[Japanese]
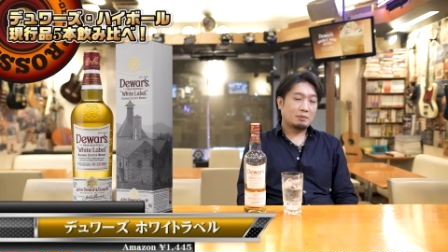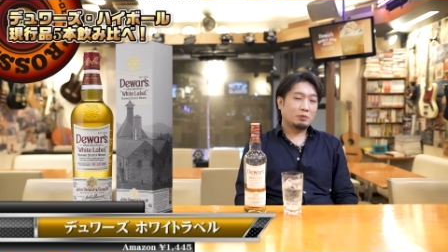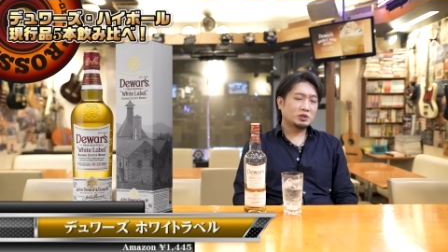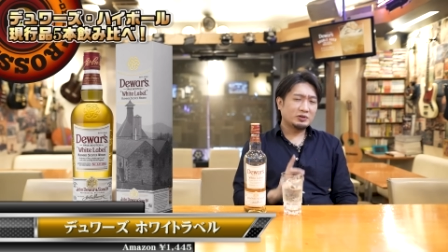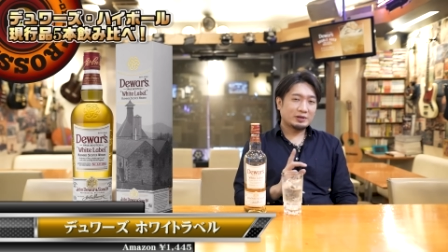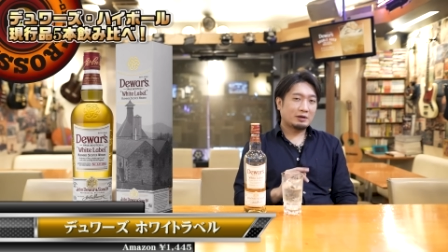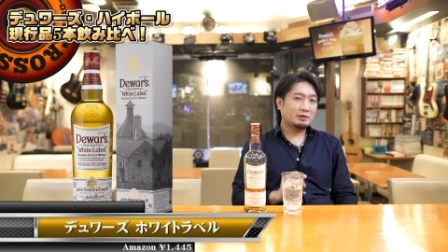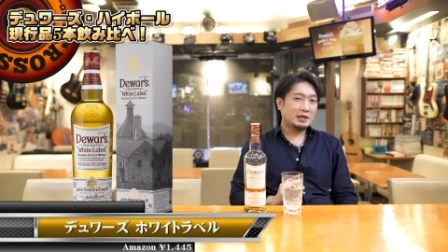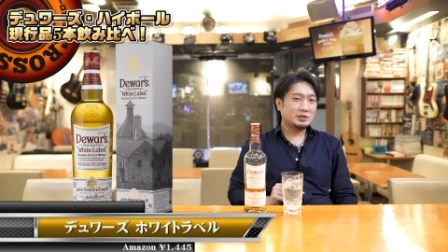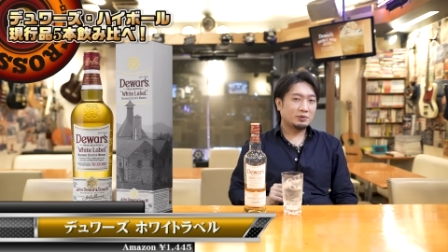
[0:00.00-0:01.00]
もちろん
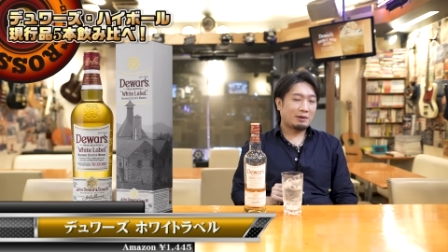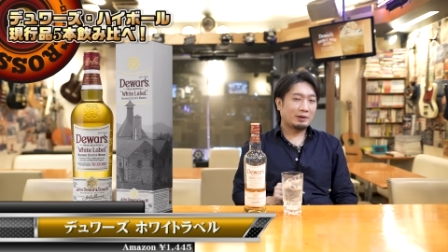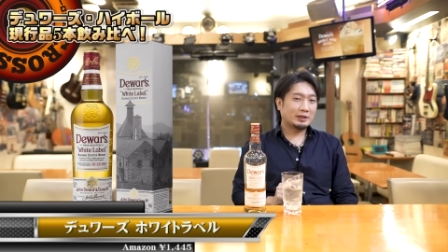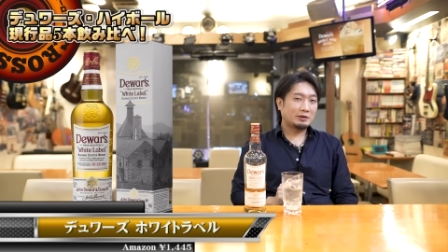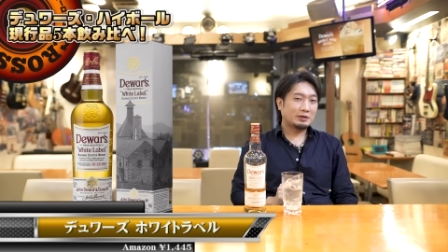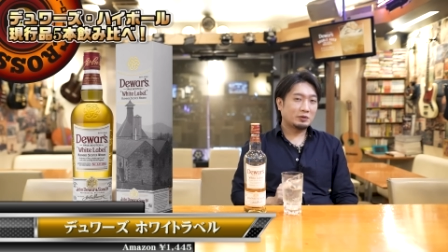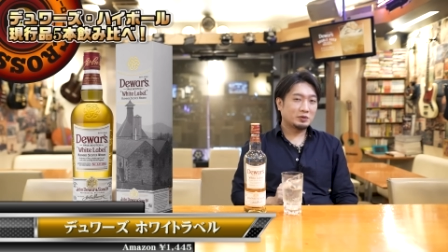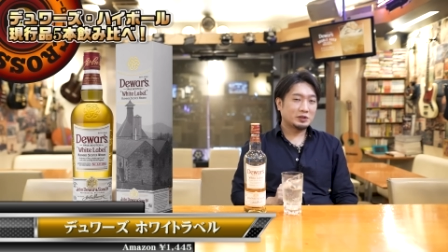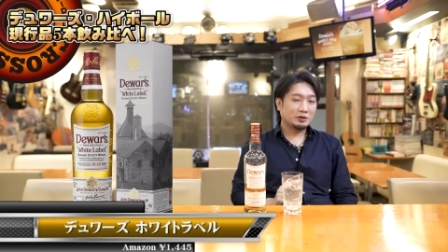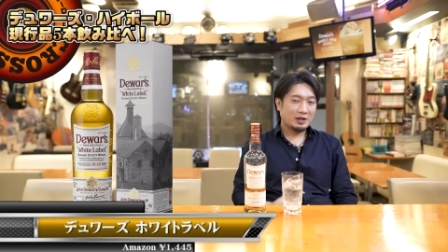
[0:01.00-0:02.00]
100年以上変わってるんで
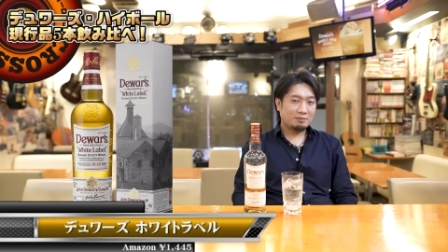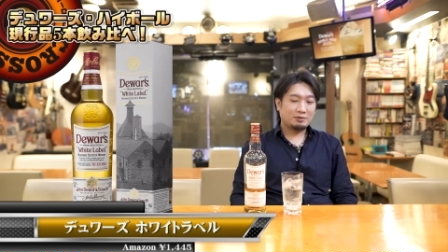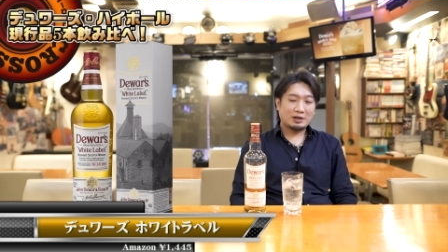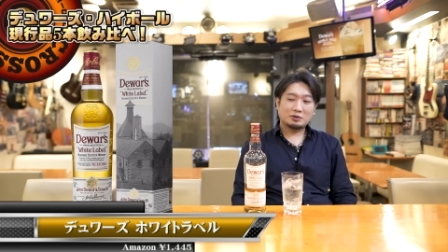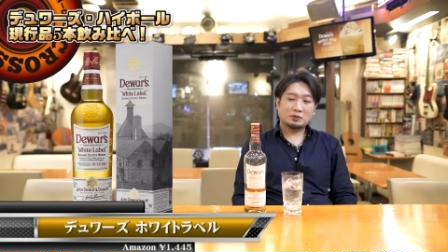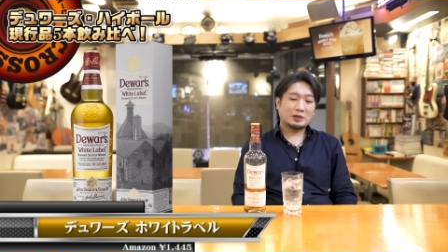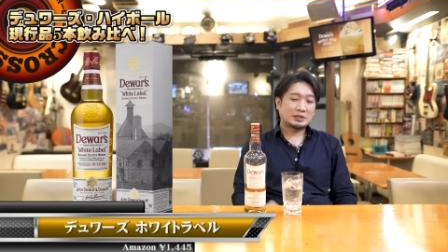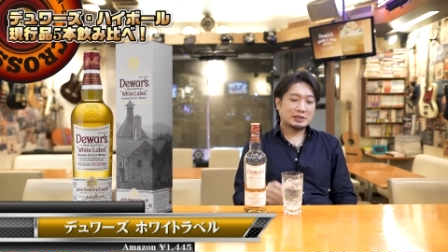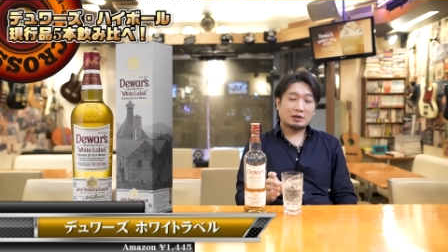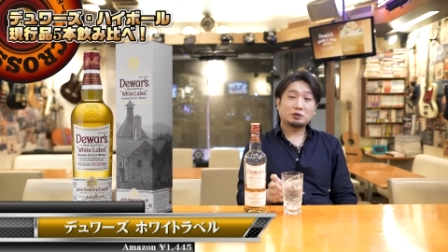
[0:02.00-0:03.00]
当時のねブレンドとは
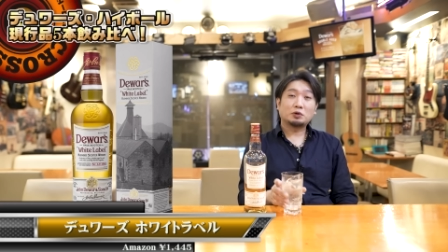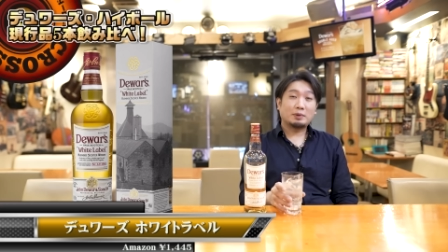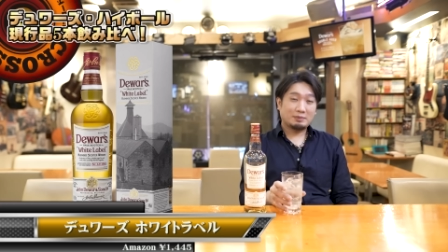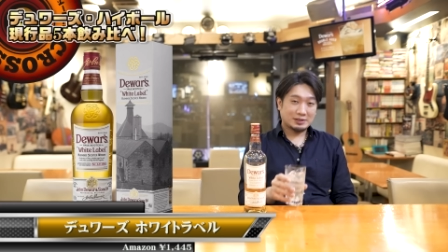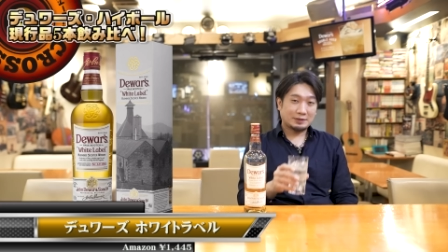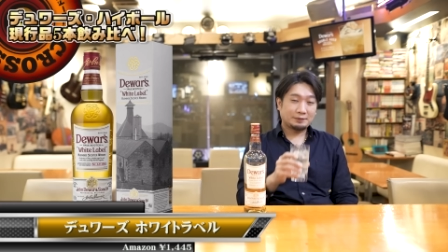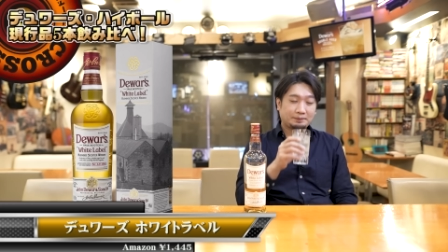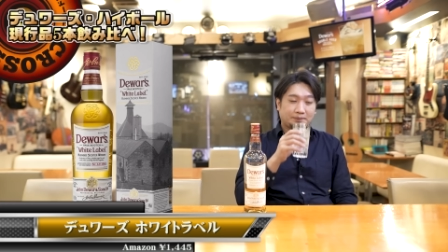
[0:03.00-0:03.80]
違うと思いますけど、